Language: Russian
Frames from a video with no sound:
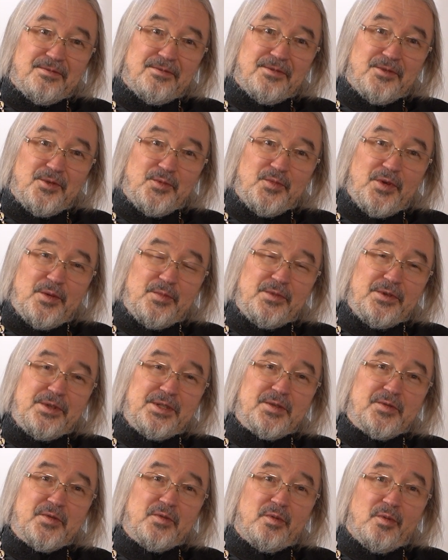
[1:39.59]

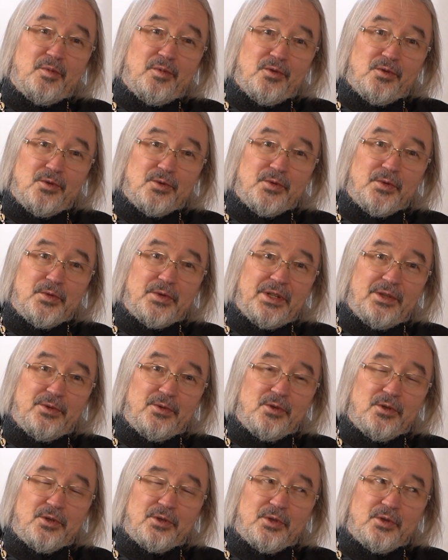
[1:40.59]
любопытство по поводу
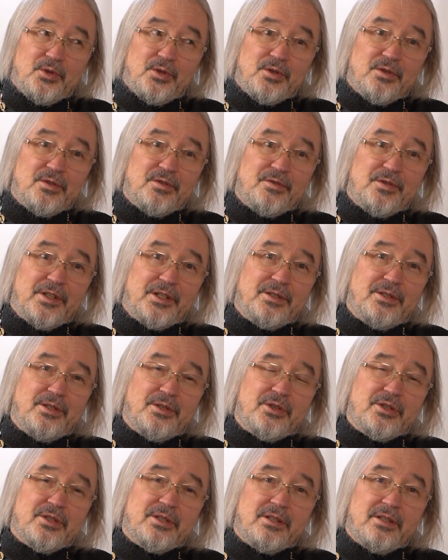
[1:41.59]
того, кто
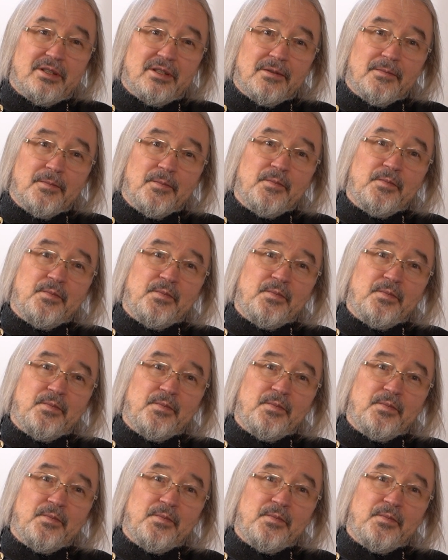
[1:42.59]
фактически